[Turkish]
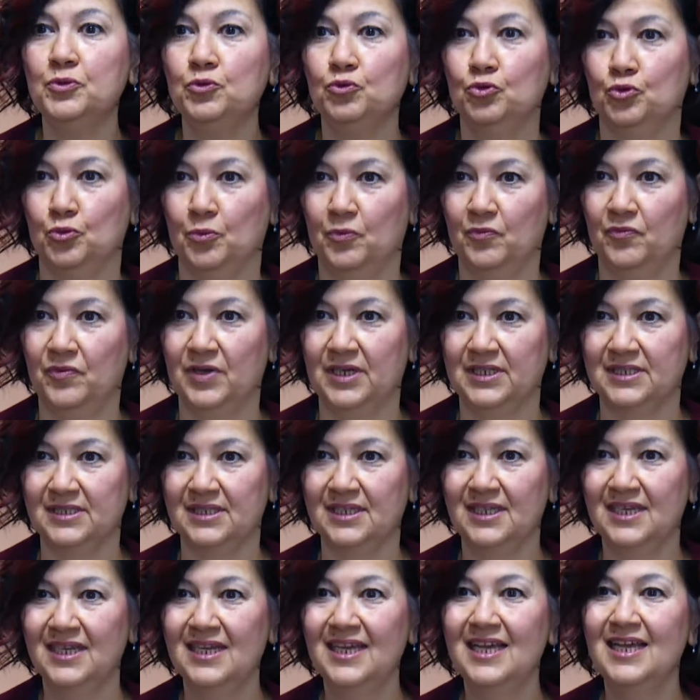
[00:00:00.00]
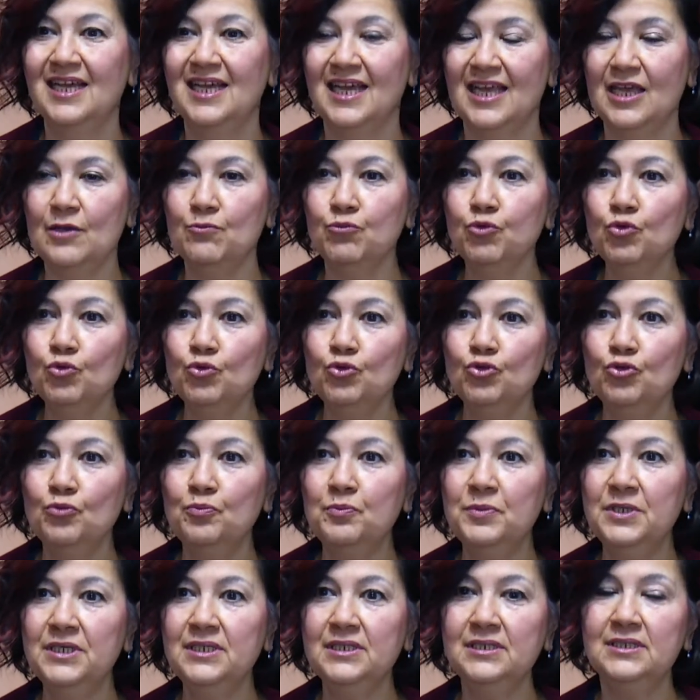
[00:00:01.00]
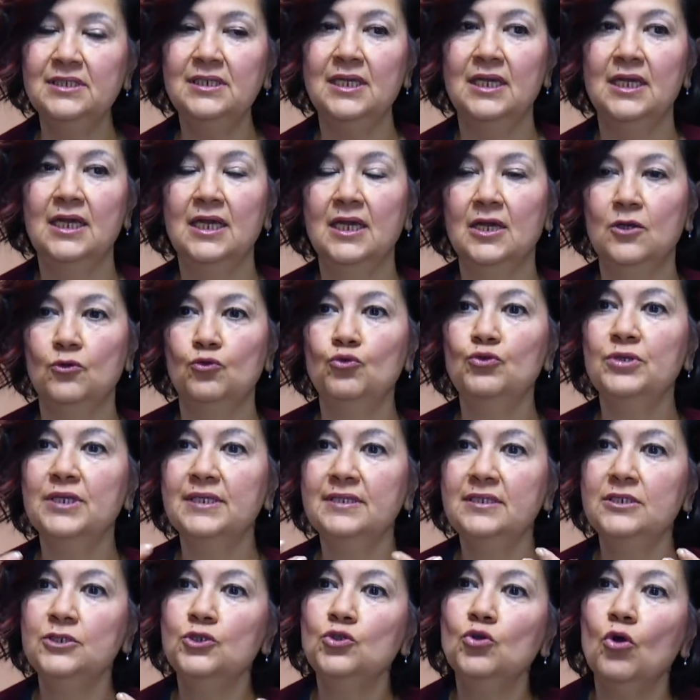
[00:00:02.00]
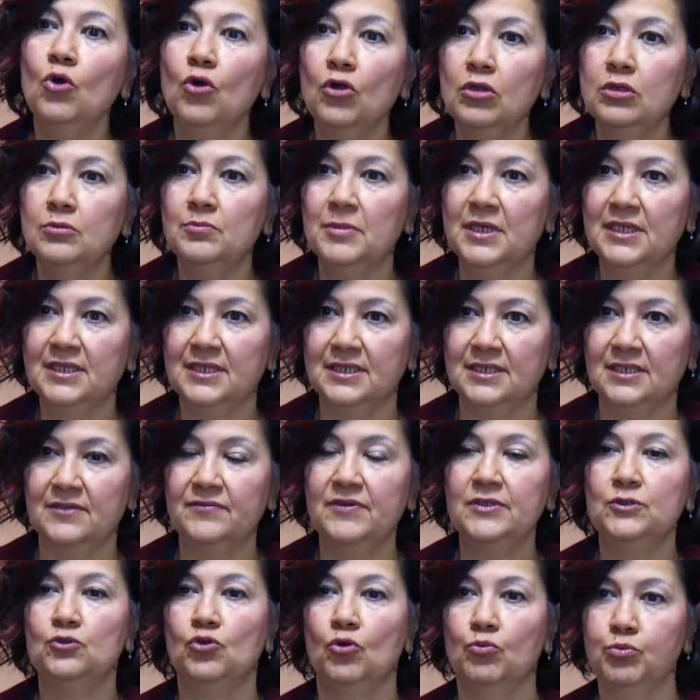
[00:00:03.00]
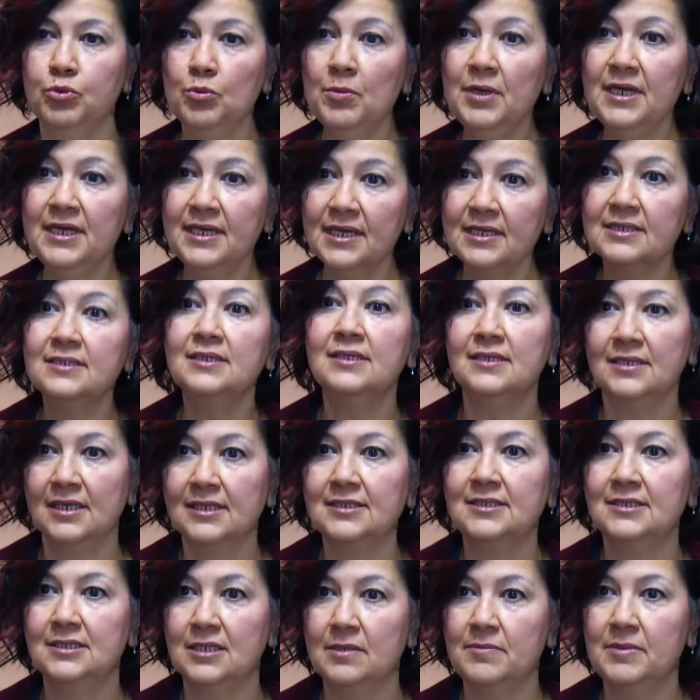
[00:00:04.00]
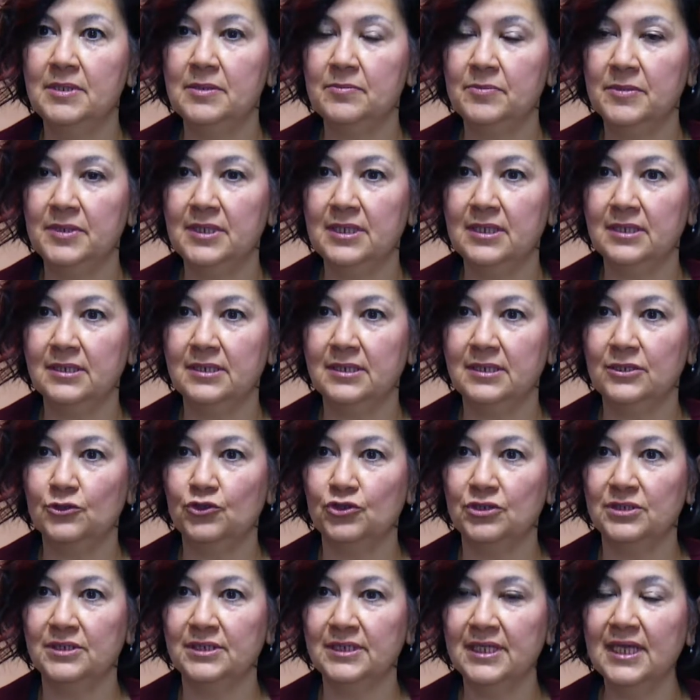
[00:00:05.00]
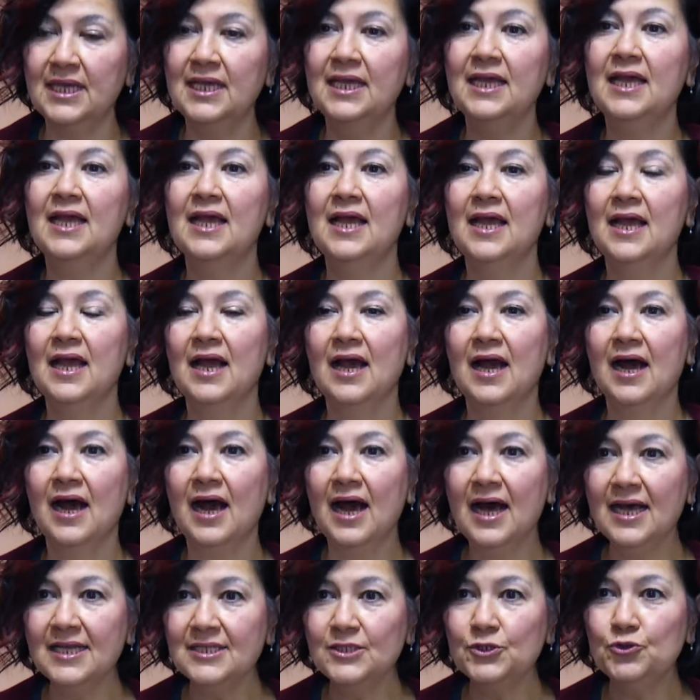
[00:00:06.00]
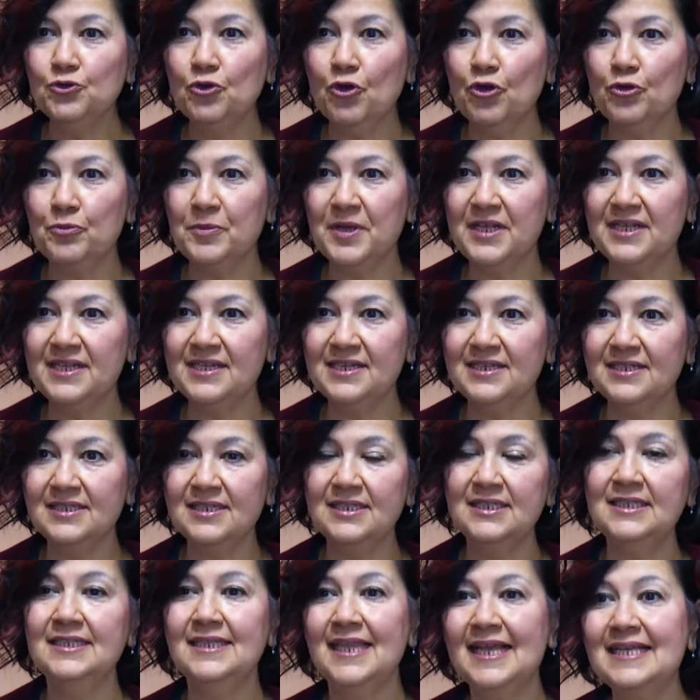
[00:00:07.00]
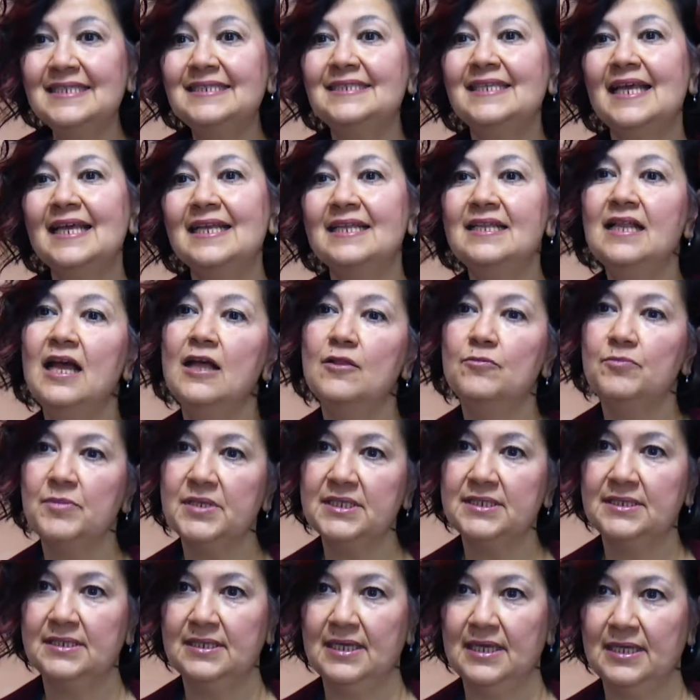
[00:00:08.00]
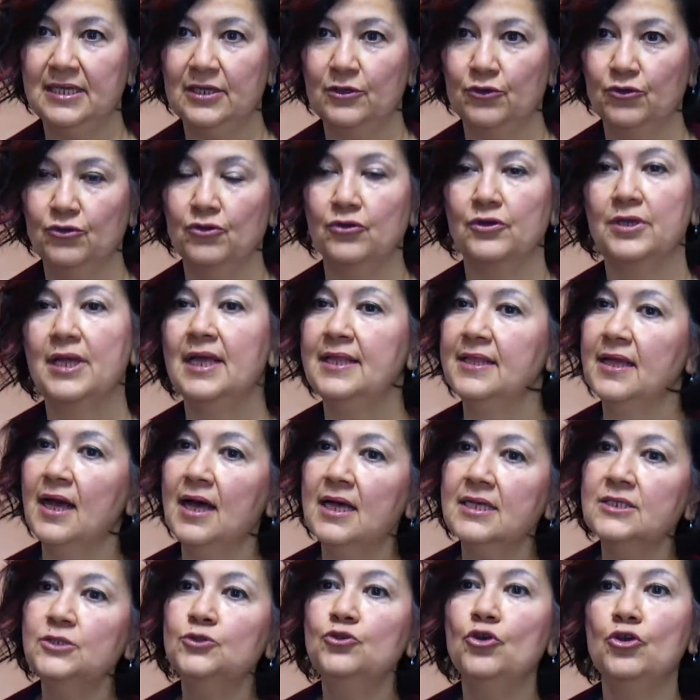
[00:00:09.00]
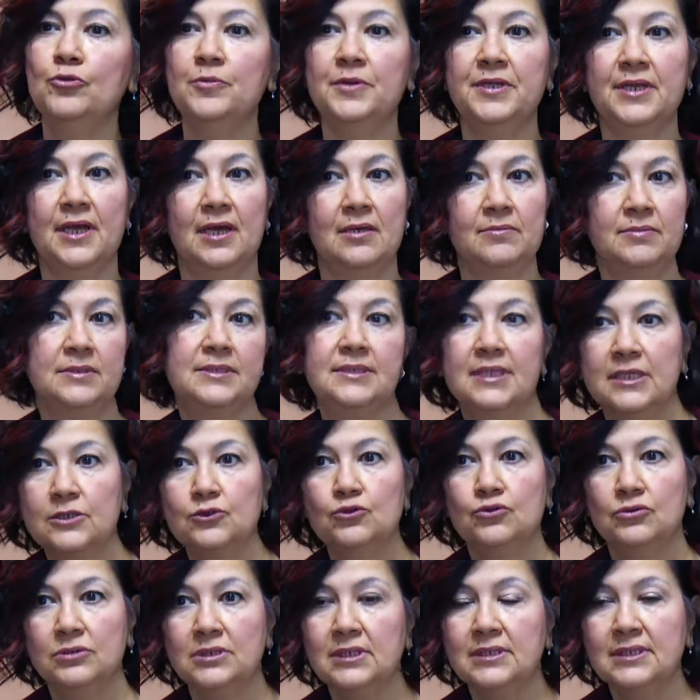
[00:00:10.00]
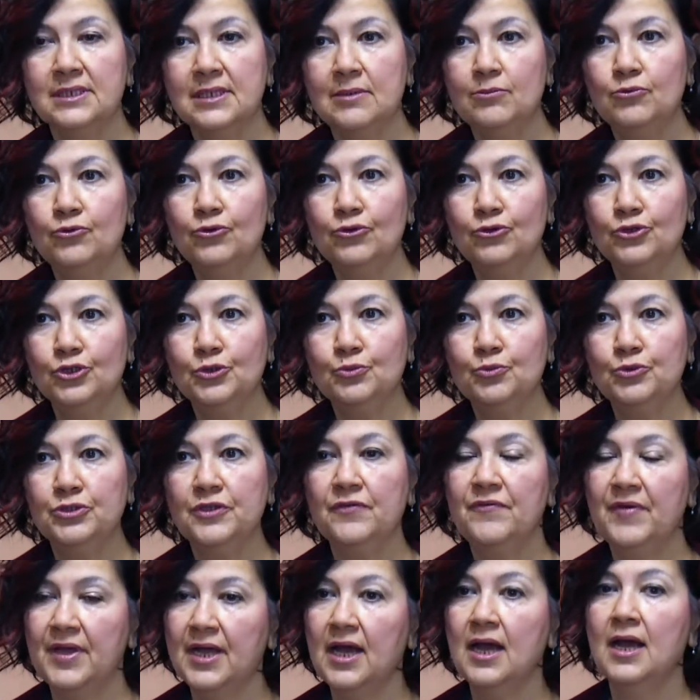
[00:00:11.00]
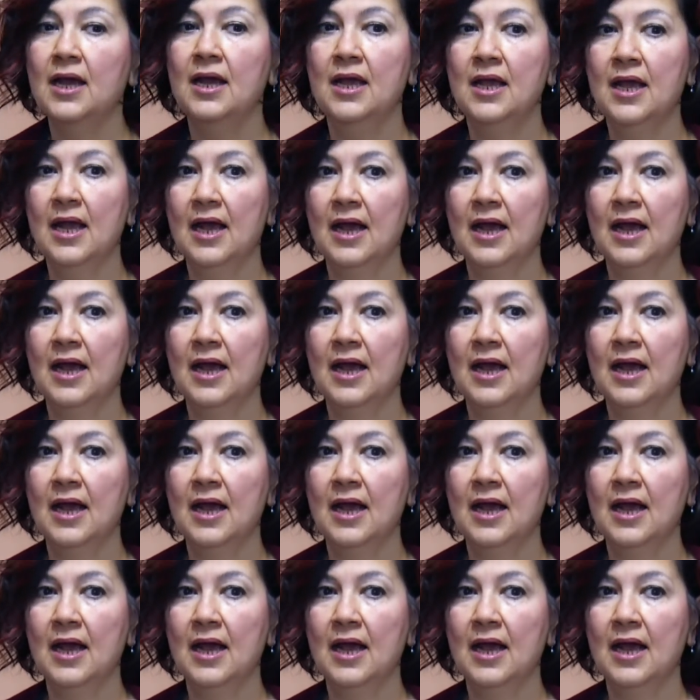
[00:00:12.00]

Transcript: bir grup var. E bu grupların üretici olmaları ve toplum hayatına katılabilmeleri için de az görmelerinin desteklenmesi gerekiyor. Yani az görme rehabilitasyonu da diyebiliyoruz buna veya